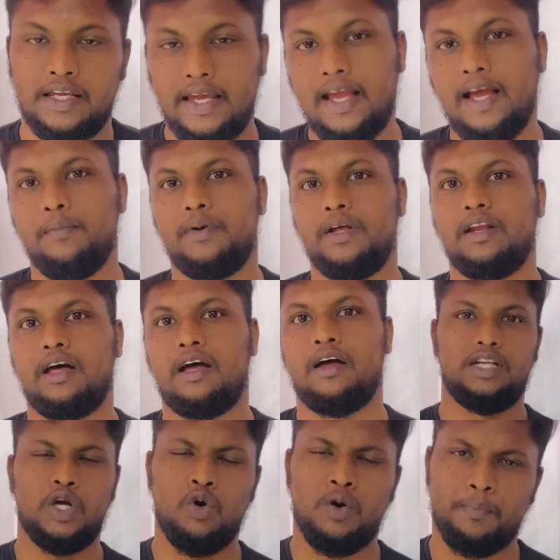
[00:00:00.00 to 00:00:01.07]
ஏன் அப்படின்னா
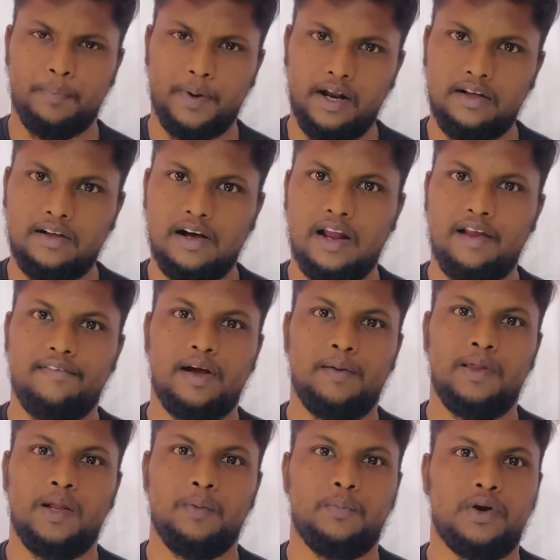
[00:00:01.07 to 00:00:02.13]
நான் ஒரு பணக்கார
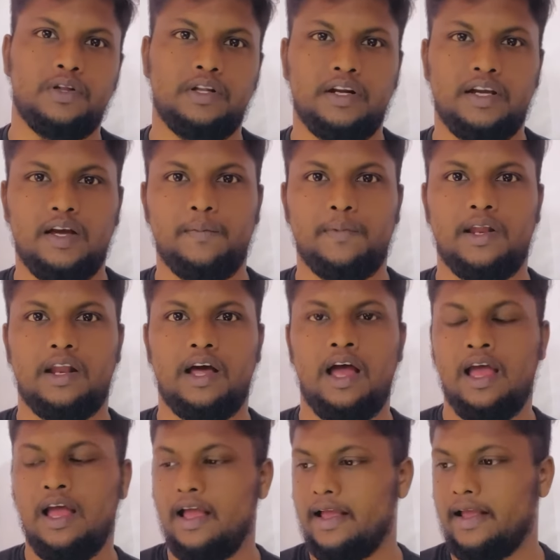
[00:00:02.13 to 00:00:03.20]
ஃபேமிலியில் பிறந்திருக்கேன் அப்படின்னா
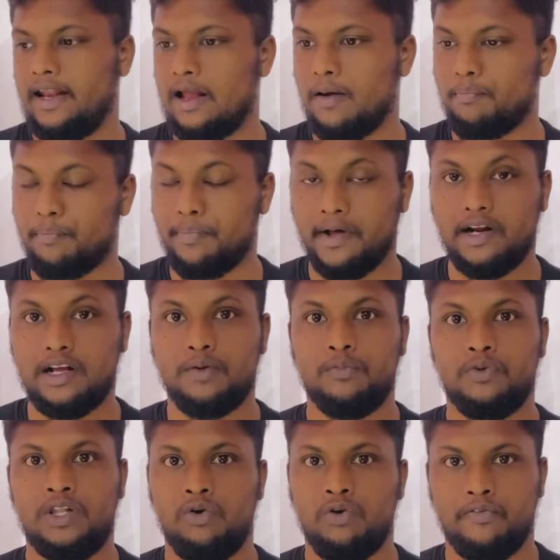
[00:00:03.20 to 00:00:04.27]
நான் பிறக்கும்
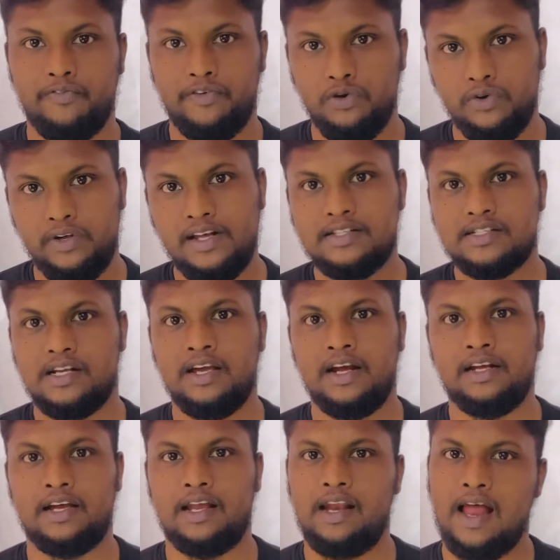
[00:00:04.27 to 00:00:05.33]
போது ஒரு ஃபியூ இயர்ஸில்
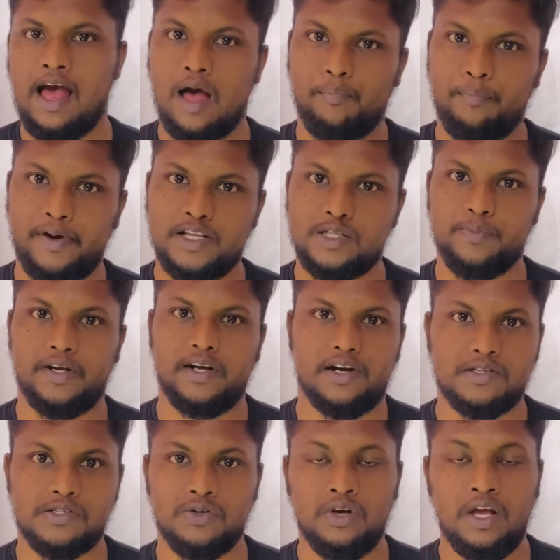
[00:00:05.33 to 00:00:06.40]
எனக்கு எல்லா ஹாப்பினஸுமே
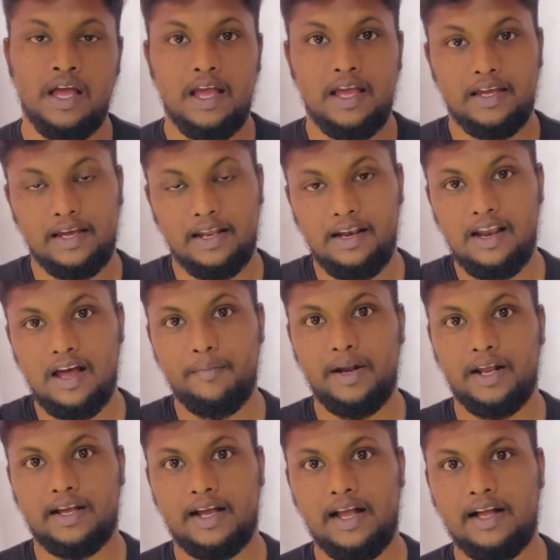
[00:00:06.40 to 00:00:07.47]
கிடச்சிரும் எல்லாமே
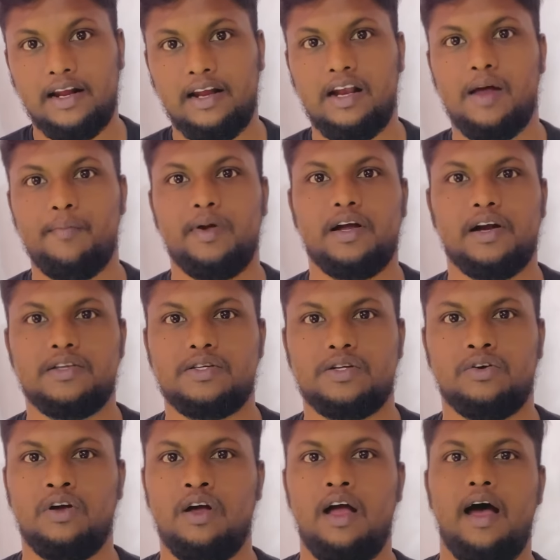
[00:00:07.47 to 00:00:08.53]
எனக்கு கேட்குற எல்லாமே
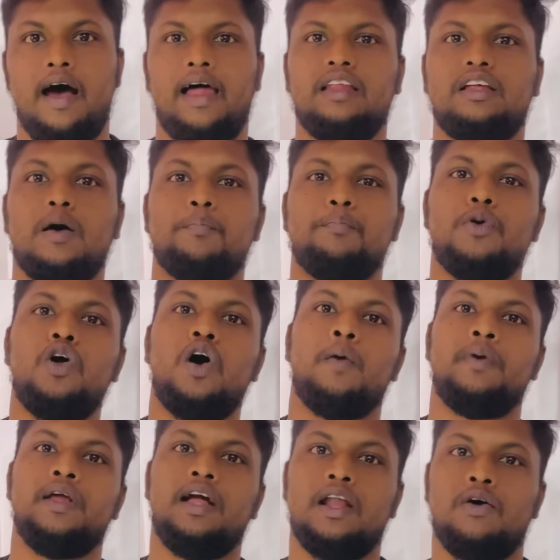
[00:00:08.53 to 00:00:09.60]
கிடச்சிரும் அதுக்கப்புறம்
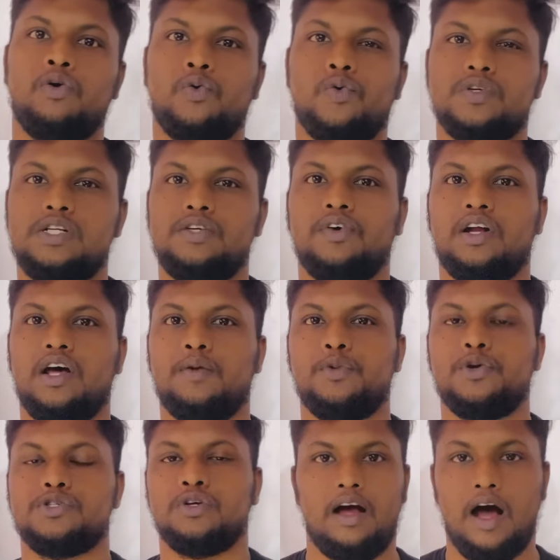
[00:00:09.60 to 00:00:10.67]
அப்படிங்கிற ஒரு கொஸ்டின் வர
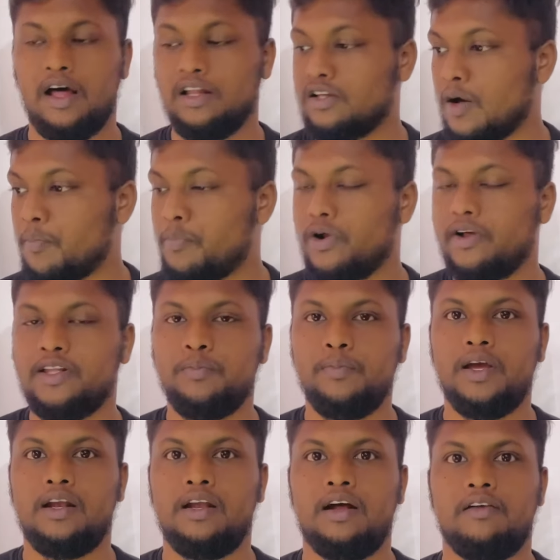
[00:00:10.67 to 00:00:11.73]
ஆரம்பிச்சிடும் அதுக்கப்புறம்
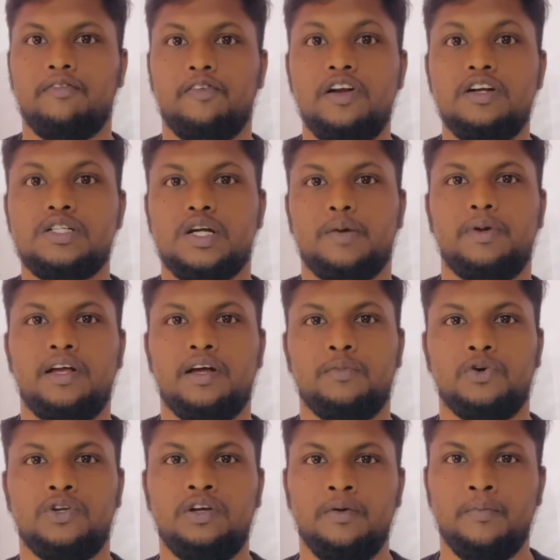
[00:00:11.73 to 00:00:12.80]
எதுவுமே இல்லை ஃபினிஷ்ட் அப்படிங்கும்
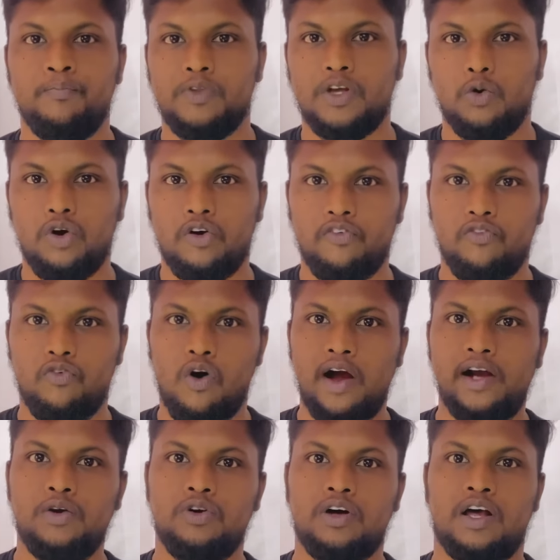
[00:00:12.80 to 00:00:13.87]
போது ஒரு
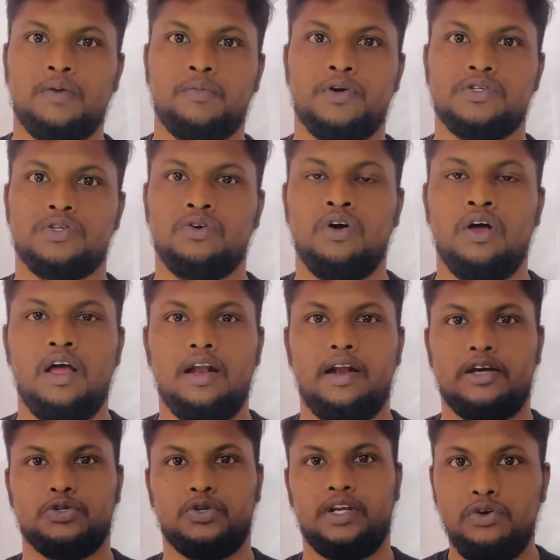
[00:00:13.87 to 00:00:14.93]
வாய்டு ஒன்று ஆரம்பிச்சிடும்
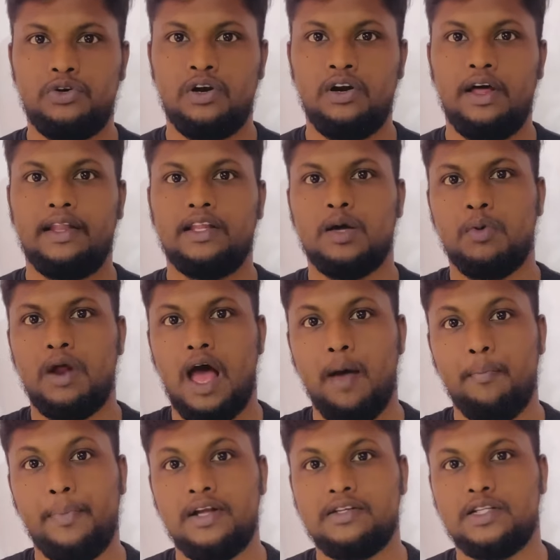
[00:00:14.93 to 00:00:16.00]
நான் சொன்னேன் லிட்டரில் அதுக்கப்புறம்
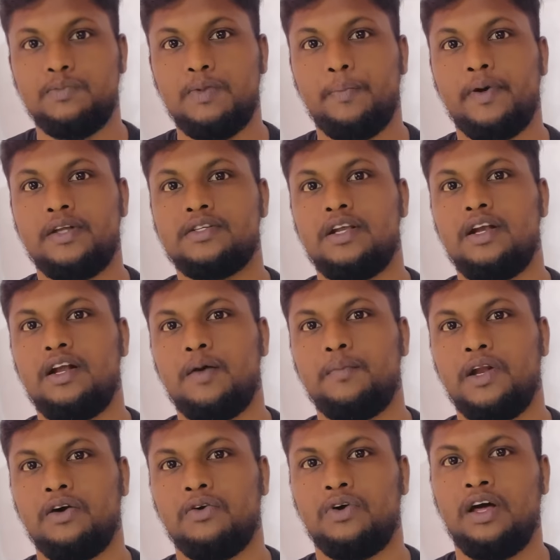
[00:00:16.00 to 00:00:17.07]
ஹாப்பினஸ் எதுவுமே பெருசு இல்லைன்னா
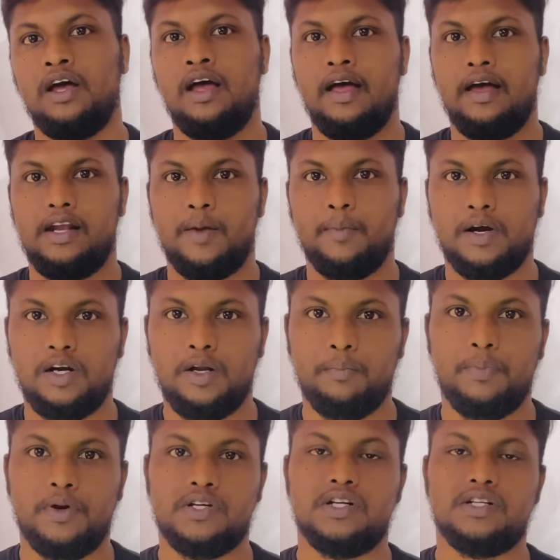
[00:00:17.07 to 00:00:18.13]
அப்படின்னா கூட நமக்கு
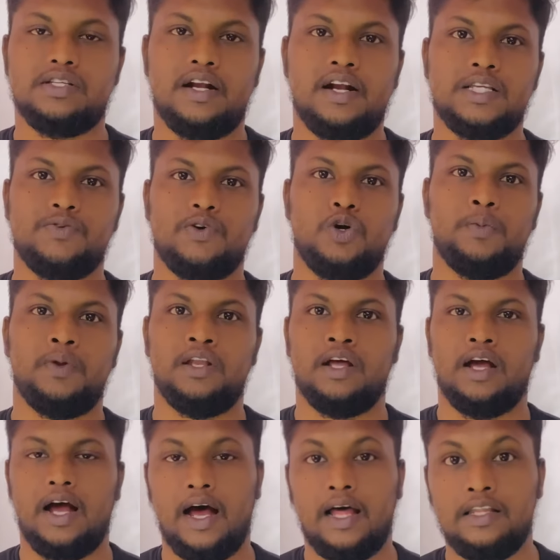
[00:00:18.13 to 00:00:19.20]
டிப்ரெஷன் சேட்னஸ் வரும் அப்படின்னு
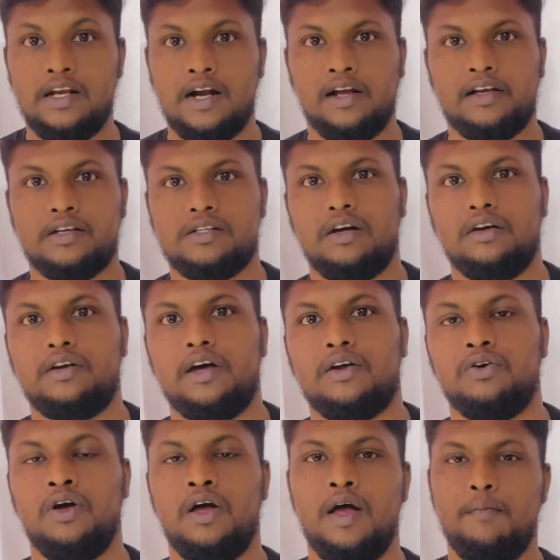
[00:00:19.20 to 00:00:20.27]
அது நடக்க ஸ்டார்ட்
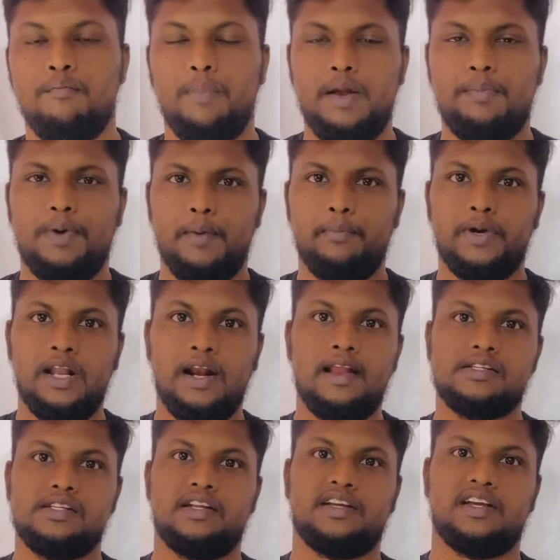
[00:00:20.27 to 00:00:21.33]
ஆயிரும் பட் இப்போ நான் மிடில்
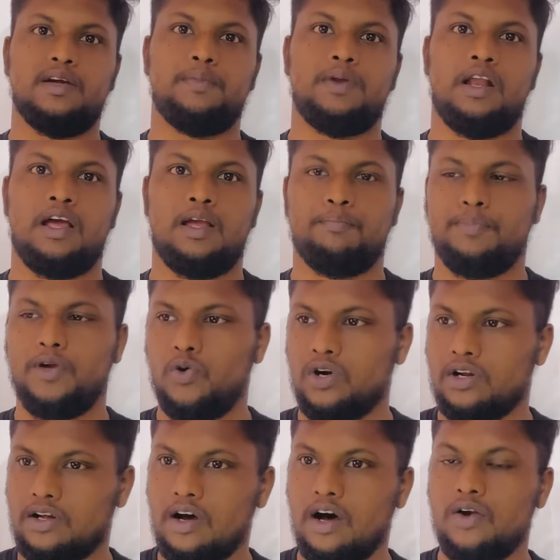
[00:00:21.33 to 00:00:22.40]
கிளாஸ் இருக்கேன் அப்படின்னா இப்போ ஒரு
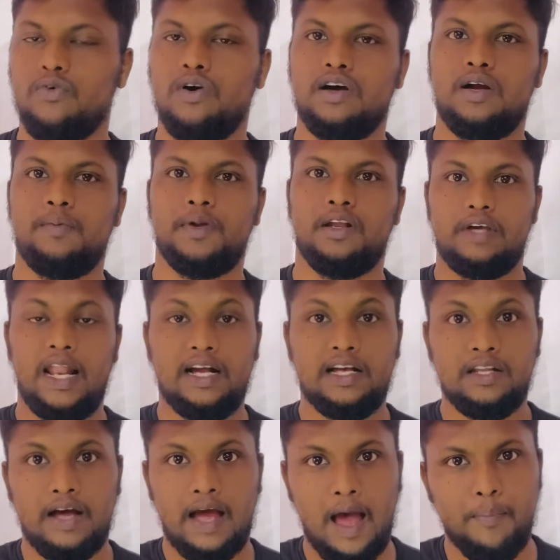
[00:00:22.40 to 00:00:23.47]
கார் வாங்குறேன் அப்படின்னா எனக்கு
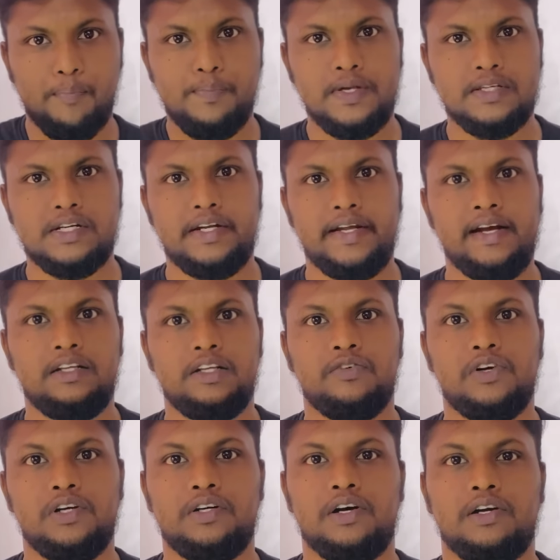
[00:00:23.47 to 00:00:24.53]
அது ஹாப்பிஸ்ட் டே இன் த
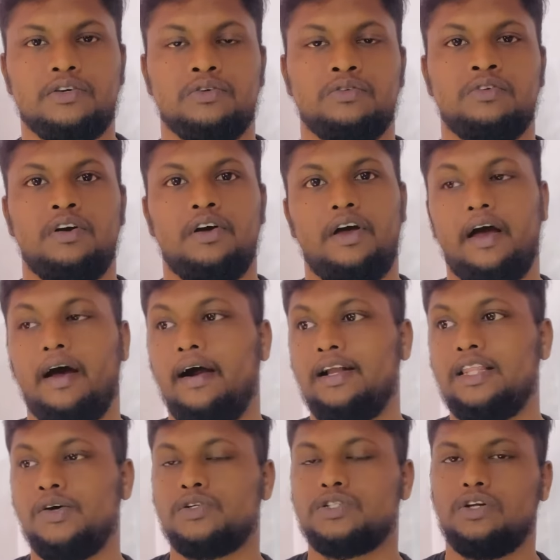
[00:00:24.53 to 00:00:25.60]
வேர்ல்டாக இருக்கும்
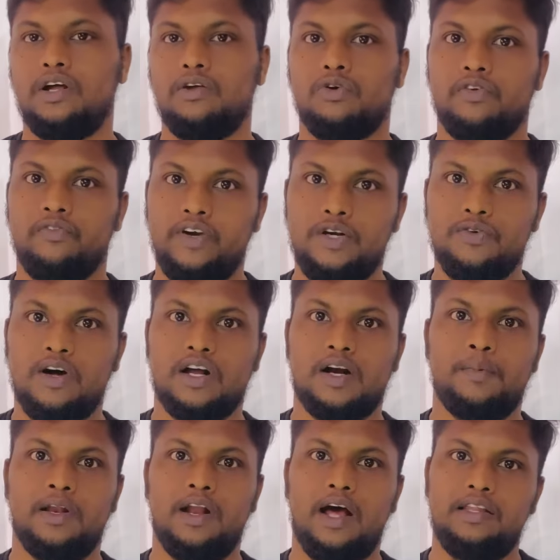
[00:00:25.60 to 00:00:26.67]
அடுத்த வருஷம் நான் ஒரு வீடு வாங்குறேன்
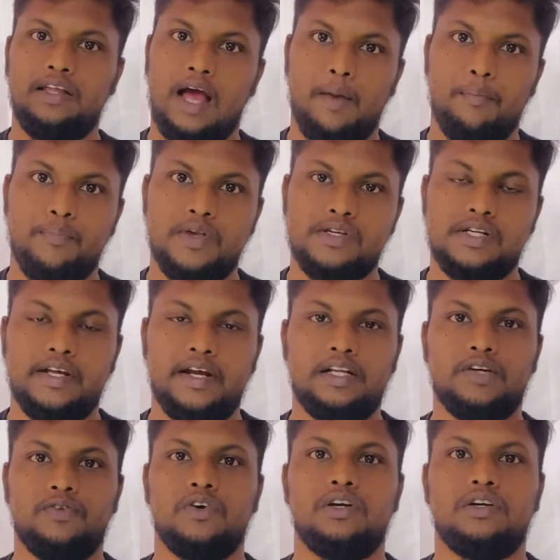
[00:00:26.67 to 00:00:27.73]
அப்படின்னா அது ஹாப்பியஸ்ட் டே
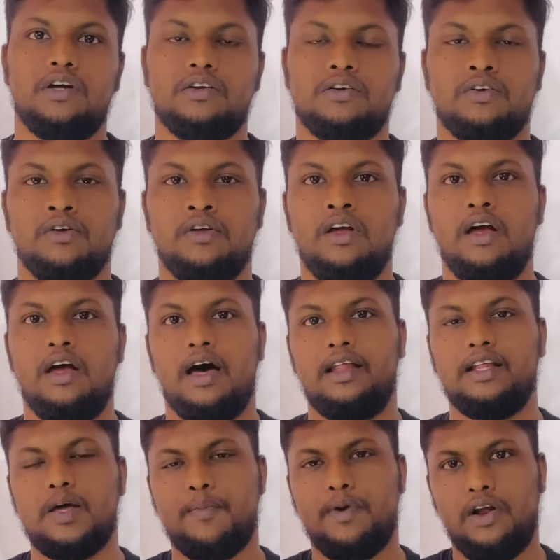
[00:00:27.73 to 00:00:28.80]
இந்த வேர்ல்டாக இருக்கும்
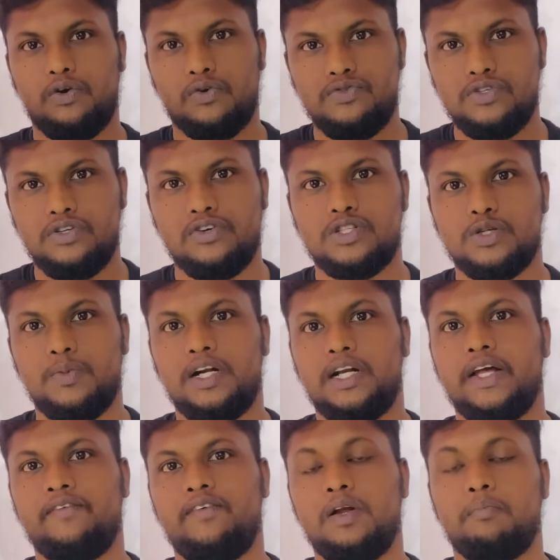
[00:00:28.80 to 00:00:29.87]
அதுக்கப்புறம் நான் கொஞ்சம் கொஞ்சமாக
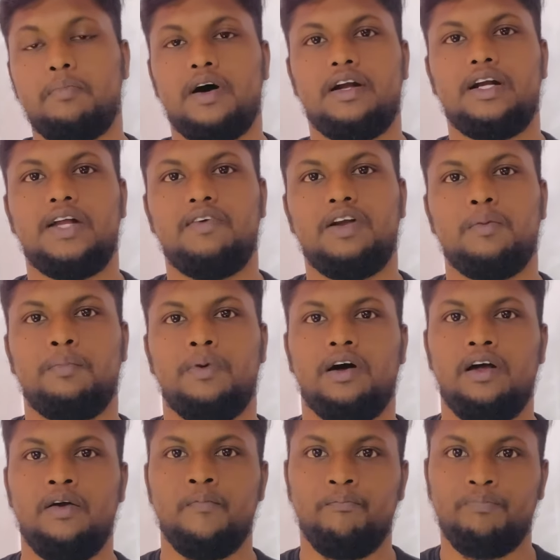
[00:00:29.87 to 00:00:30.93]
டெவலப் ஆக டெவலப் ஆக